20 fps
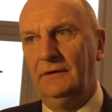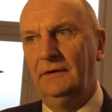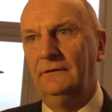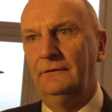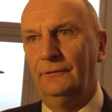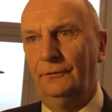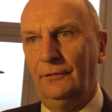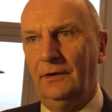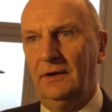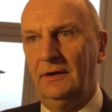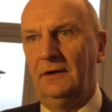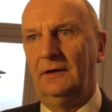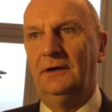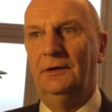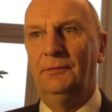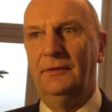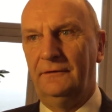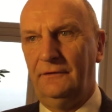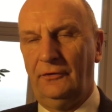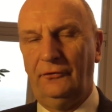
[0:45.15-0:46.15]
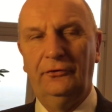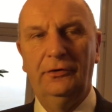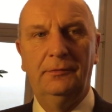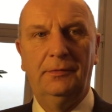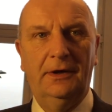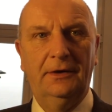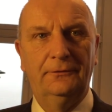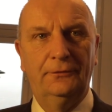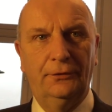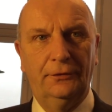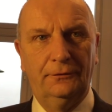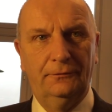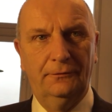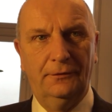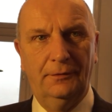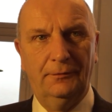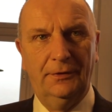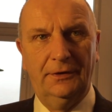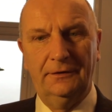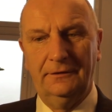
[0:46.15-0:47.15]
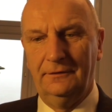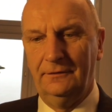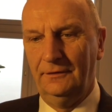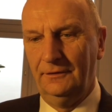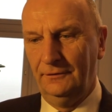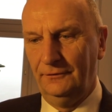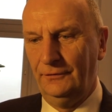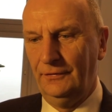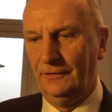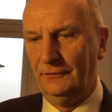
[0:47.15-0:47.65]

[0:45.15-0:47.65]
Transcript: diese Frage kann man sehr schnell beantworten, wenn man in